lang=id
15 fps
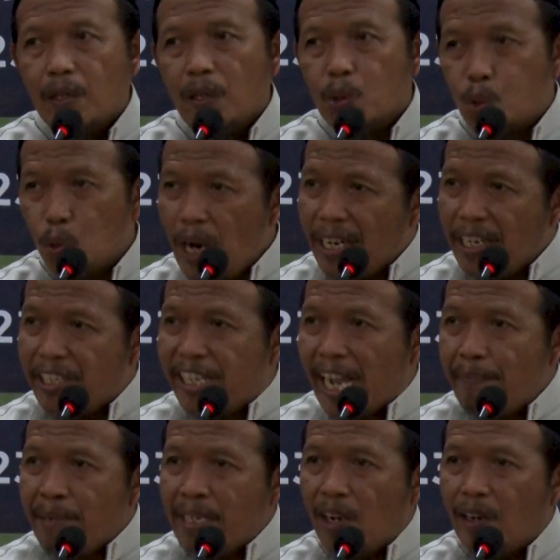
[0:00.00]
Sudah
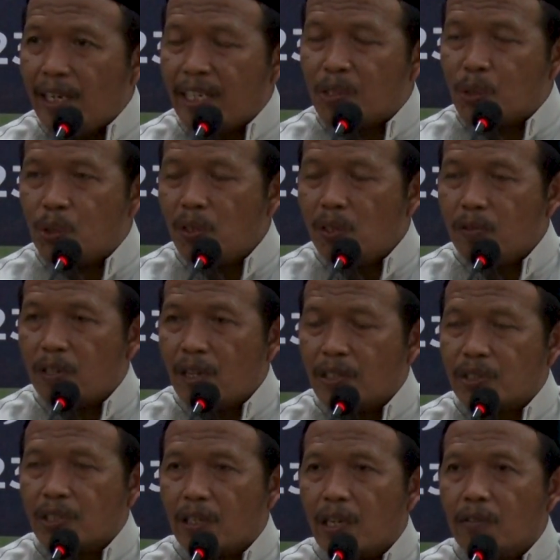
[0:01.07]
dijamin oleh
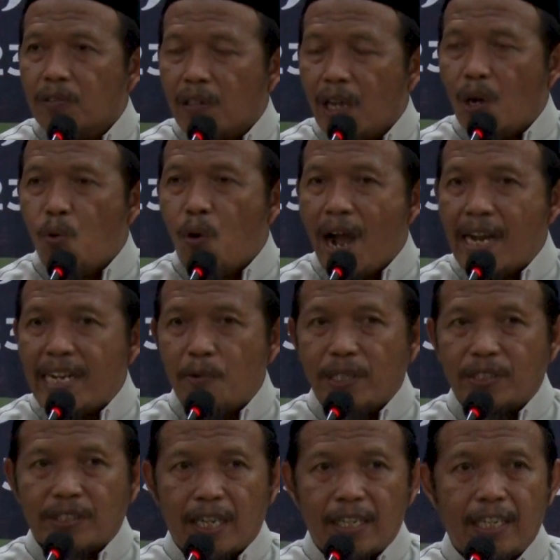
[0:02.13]
Rasulullah Sallallahu Alaihi
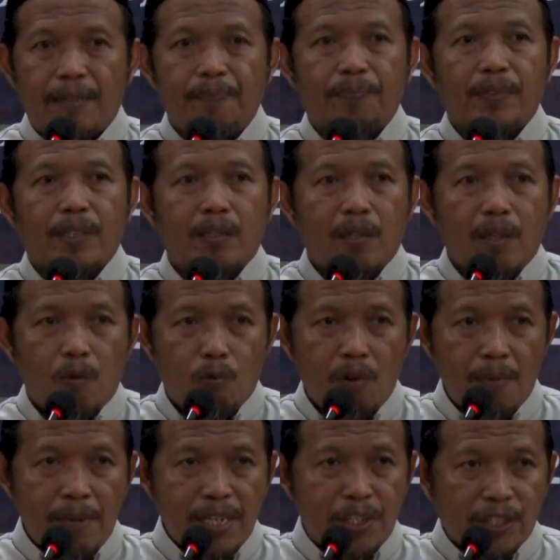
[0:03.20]
Wasallam
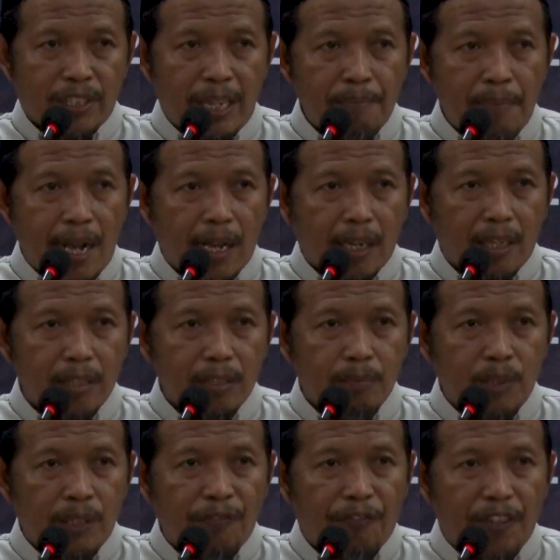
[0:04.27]
wa majtama'a
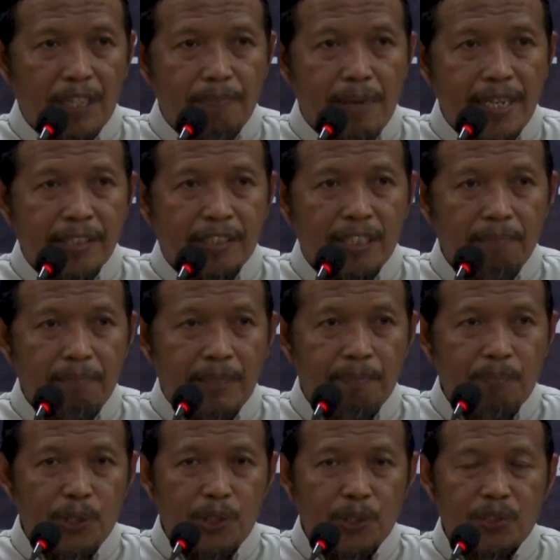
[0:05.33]
qaumun fi baitin min
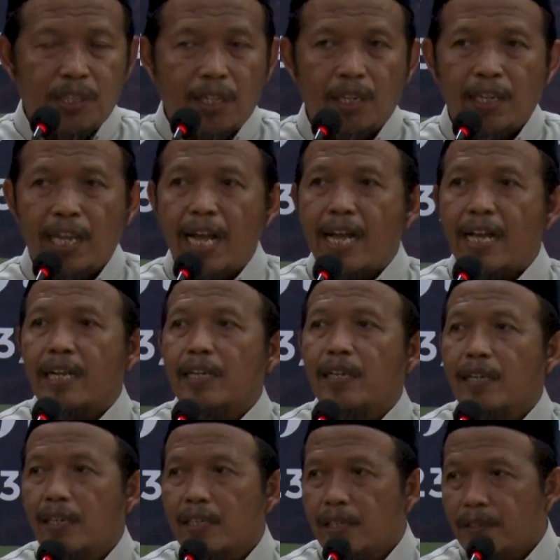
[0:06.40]
buyutillah
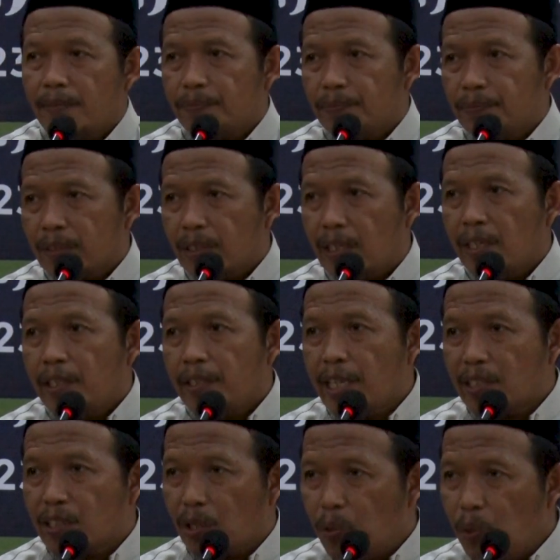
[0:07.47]

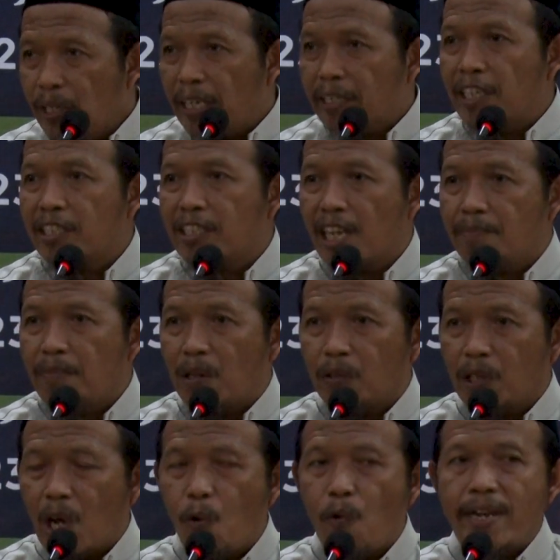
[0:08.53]
yatluna
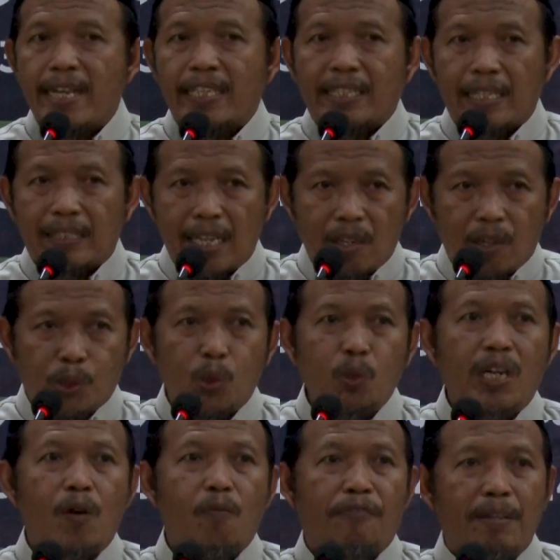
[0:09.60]
kitaballah wa
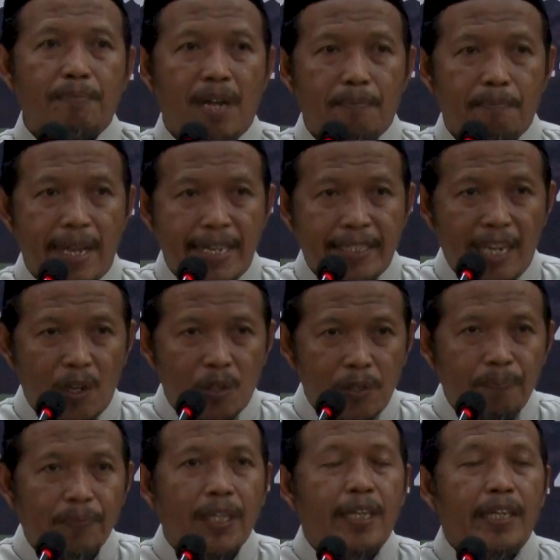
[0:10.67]
yatadarasunahu fi ma
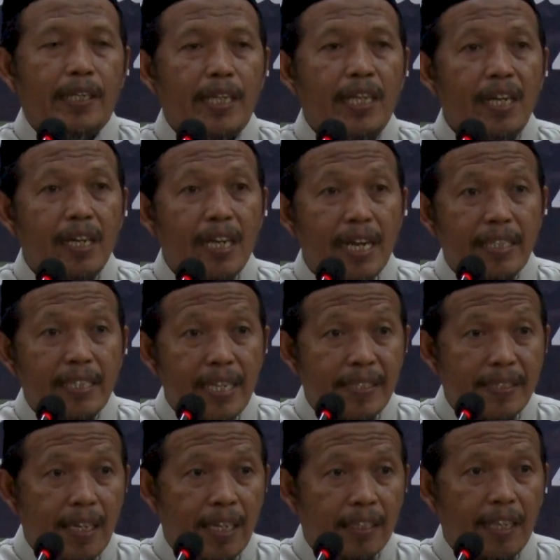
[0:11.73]
bainahum illa
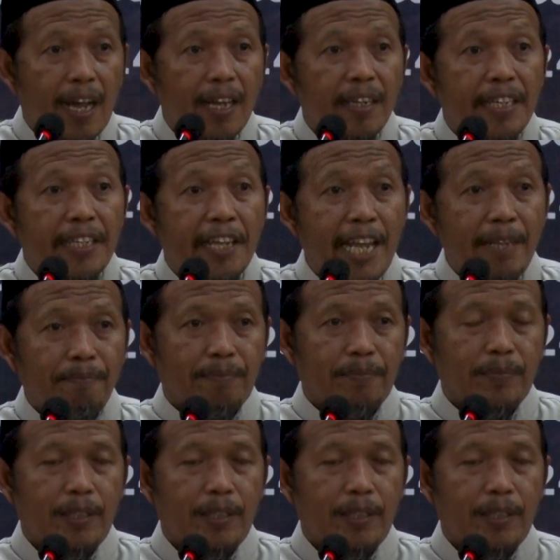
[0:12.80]
nazalat alaihim